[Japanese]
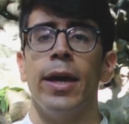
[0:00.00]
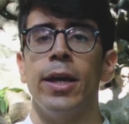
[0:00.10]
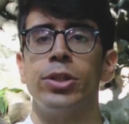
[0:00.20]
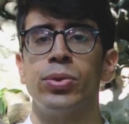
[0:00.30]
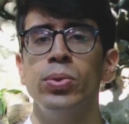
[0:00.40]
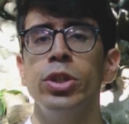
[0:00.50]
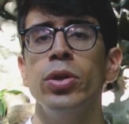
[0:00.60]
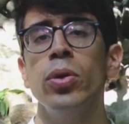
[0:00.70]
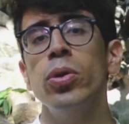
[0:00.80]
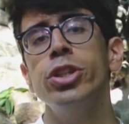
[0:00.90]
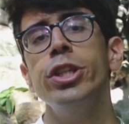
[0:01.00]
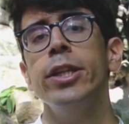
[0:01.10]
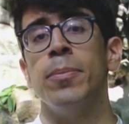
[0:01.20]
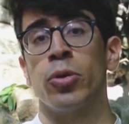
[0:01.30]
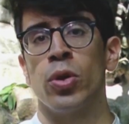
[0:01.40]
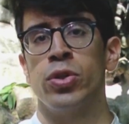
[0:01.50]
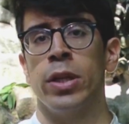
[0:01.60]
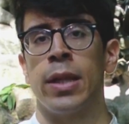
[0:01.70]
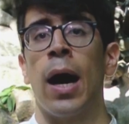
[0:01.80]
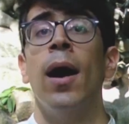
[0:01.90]
えー、宗教の教えに基づ
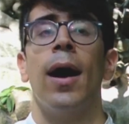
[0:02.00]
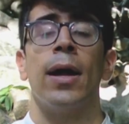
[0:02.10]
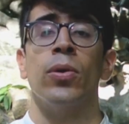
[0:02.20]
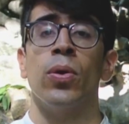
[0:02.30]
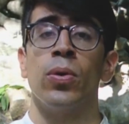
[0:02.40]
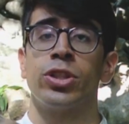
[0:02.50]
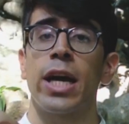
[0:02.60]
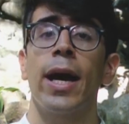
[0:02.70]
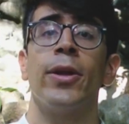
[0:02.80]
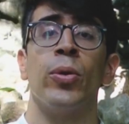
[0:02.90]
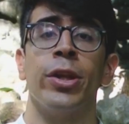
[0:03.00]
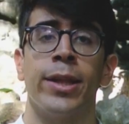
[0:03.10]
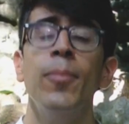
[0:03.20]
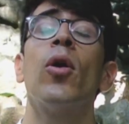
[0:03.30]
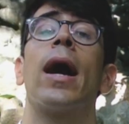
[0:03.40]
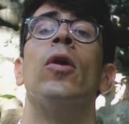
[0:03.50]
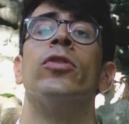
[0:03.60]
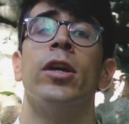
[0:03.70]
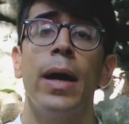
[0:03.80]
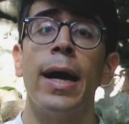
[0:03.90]
いたあの社会といっても過
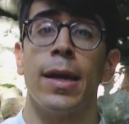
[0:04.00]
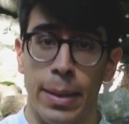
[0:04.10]
言ではあり